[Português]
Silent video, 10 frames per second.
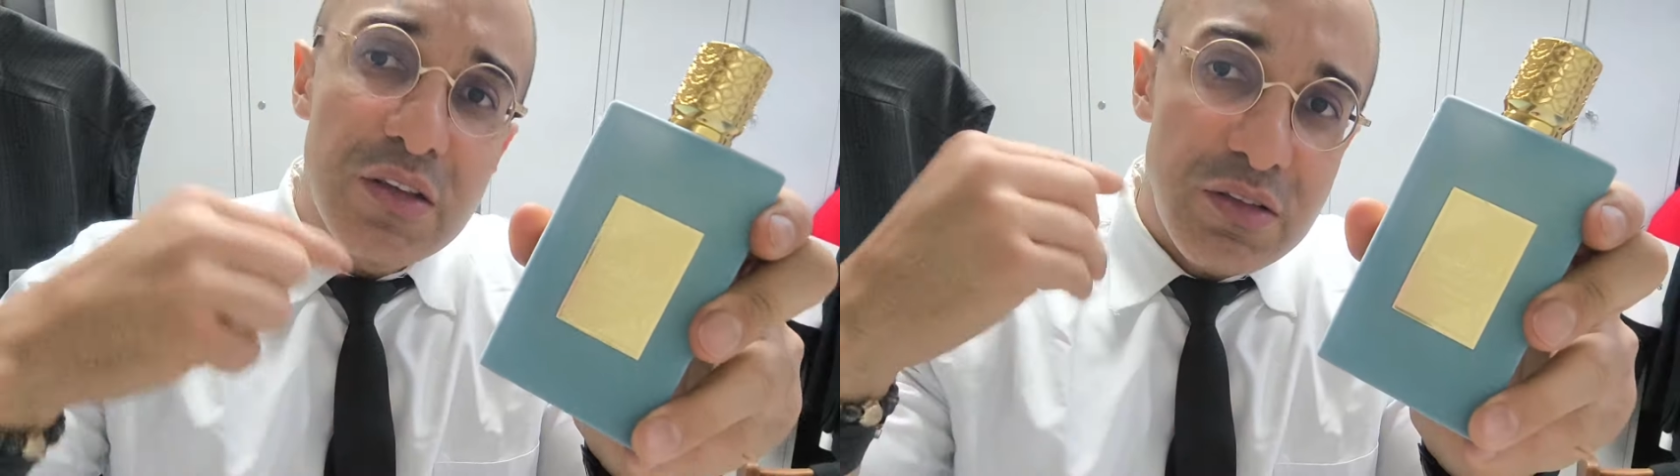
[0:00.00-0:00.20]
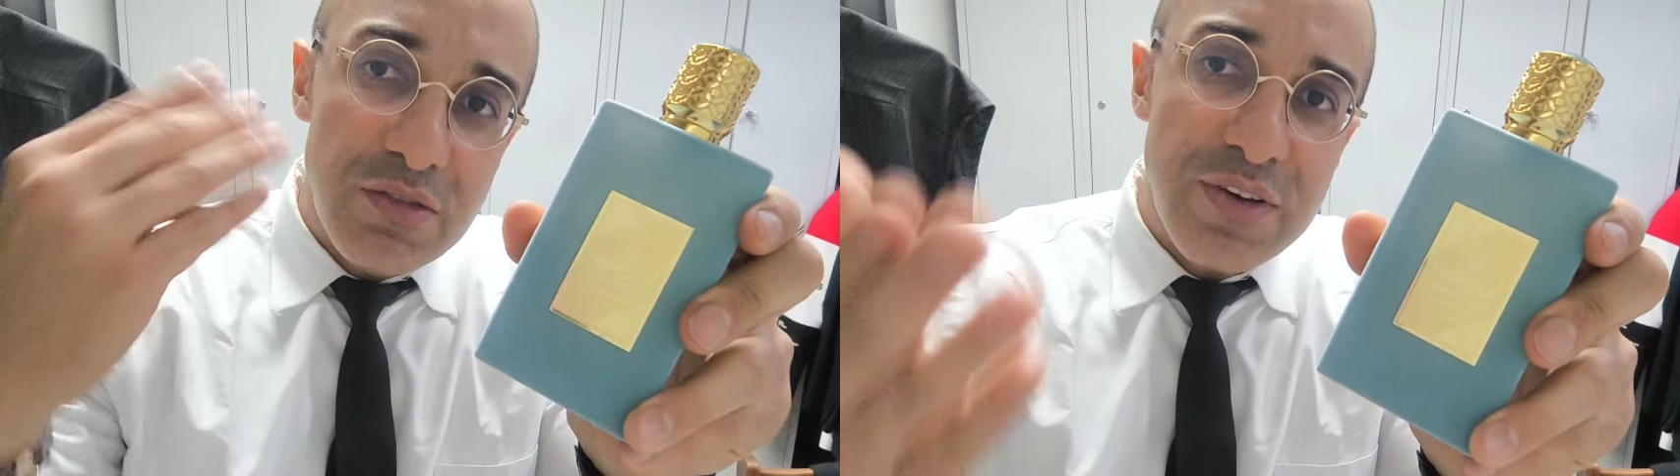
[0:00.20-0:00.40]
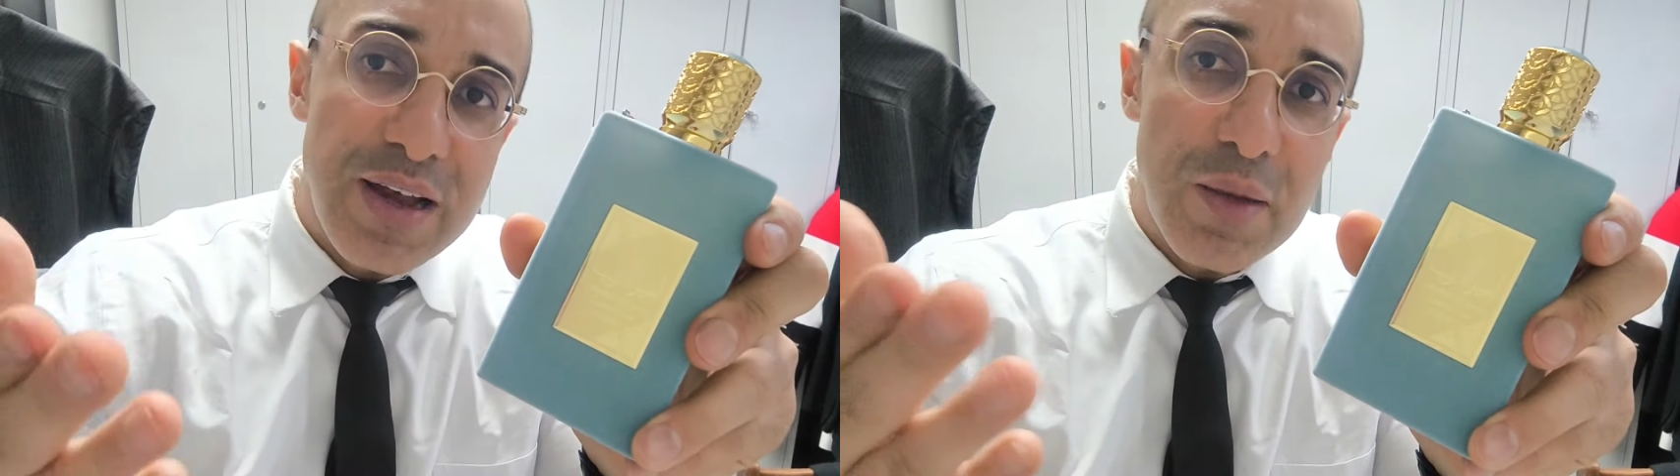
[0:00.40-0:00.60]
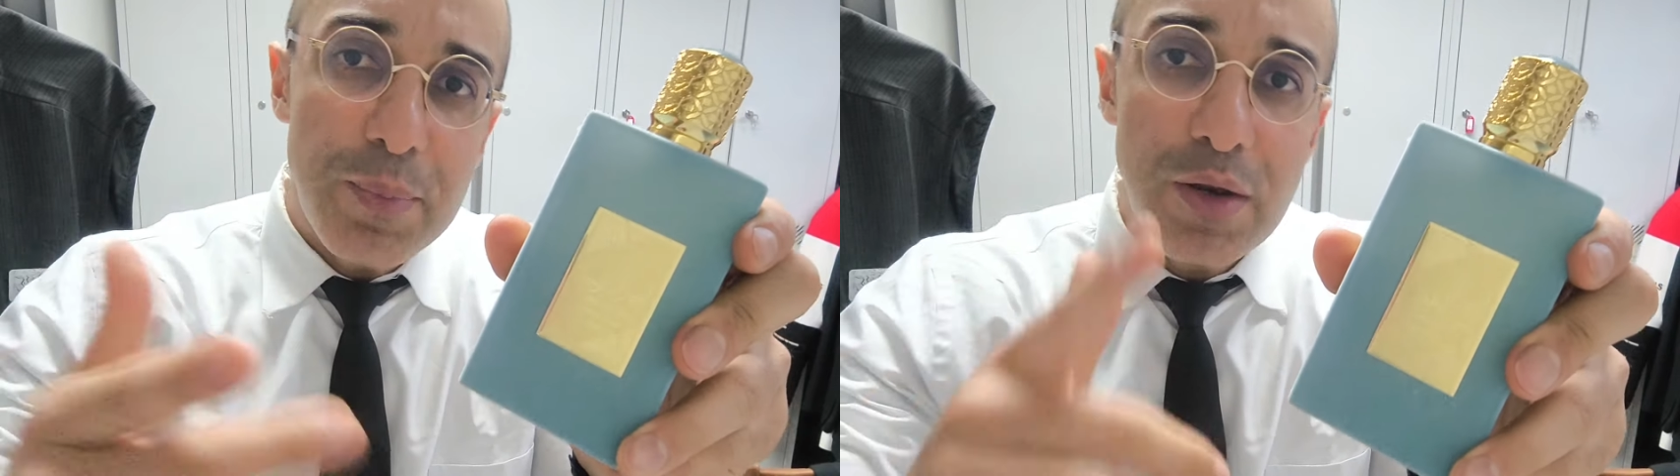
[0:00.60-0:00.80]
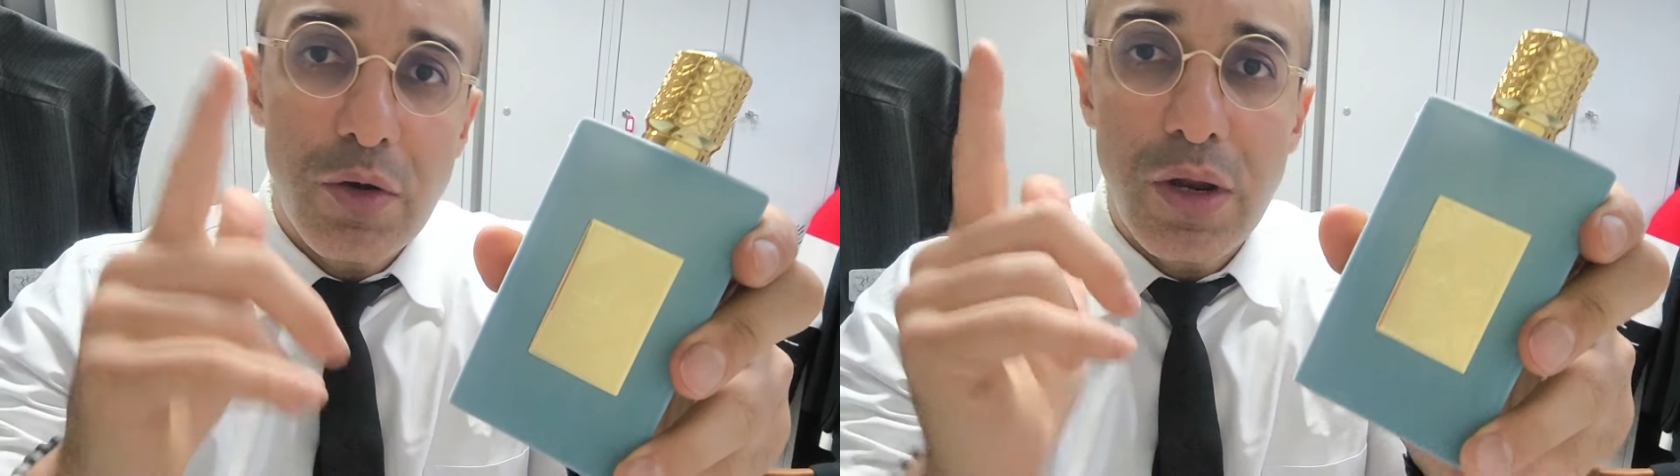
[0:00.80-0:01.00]
se vale a
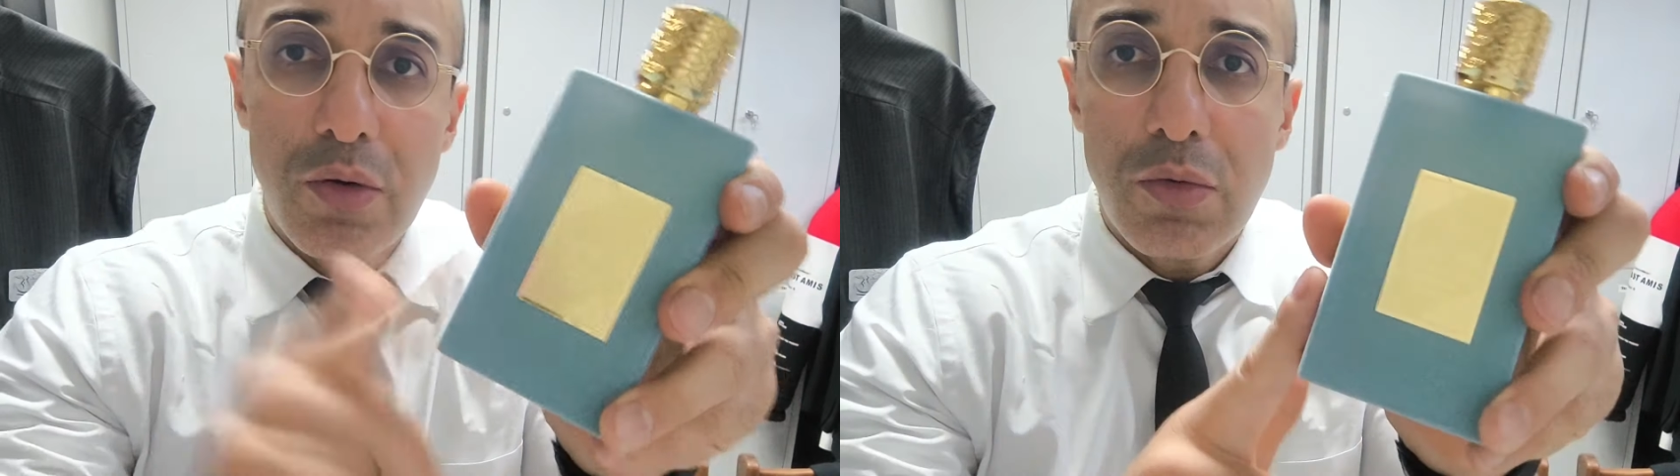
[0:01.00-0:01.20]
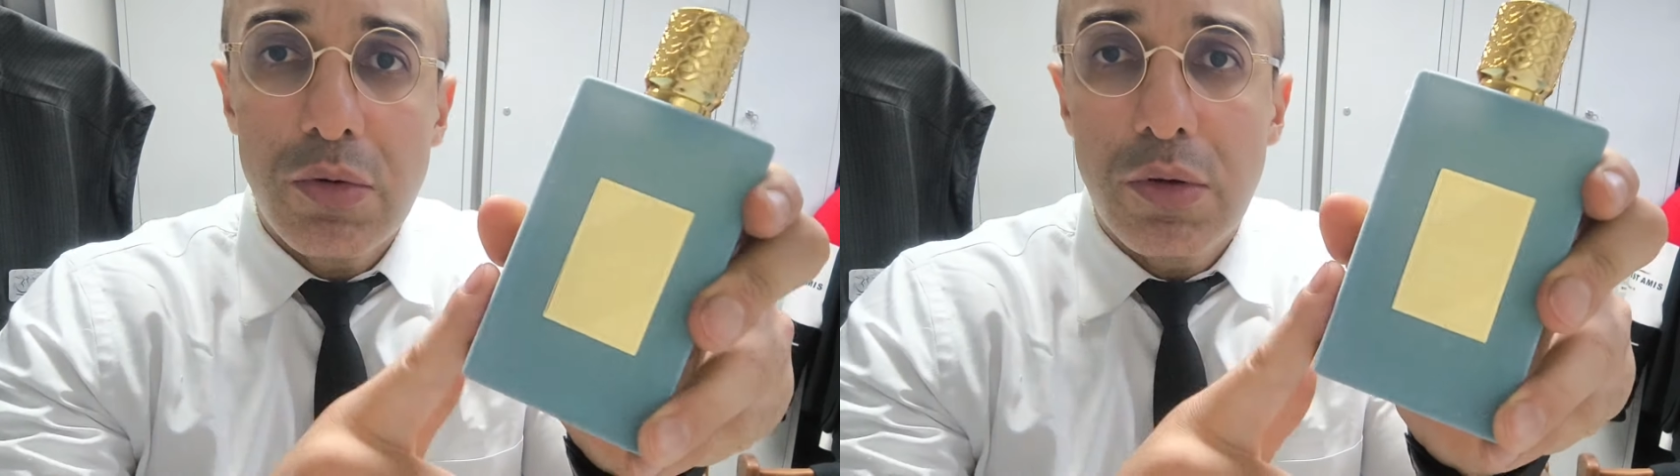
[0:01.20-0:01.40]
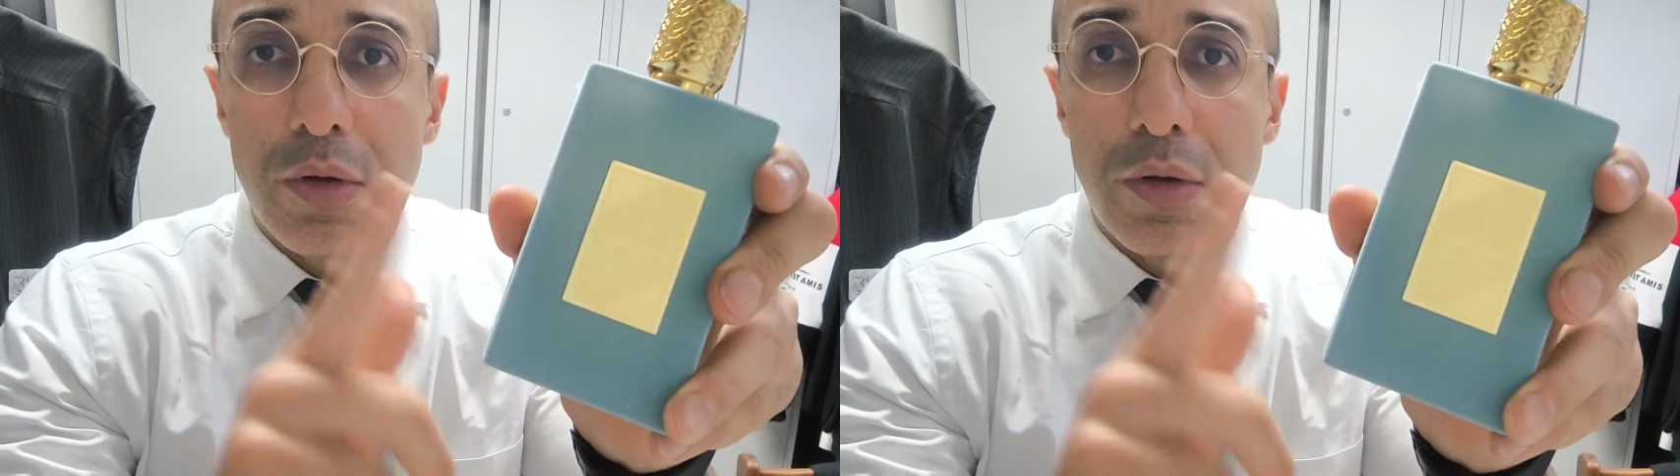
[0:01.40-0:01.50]
pena ou não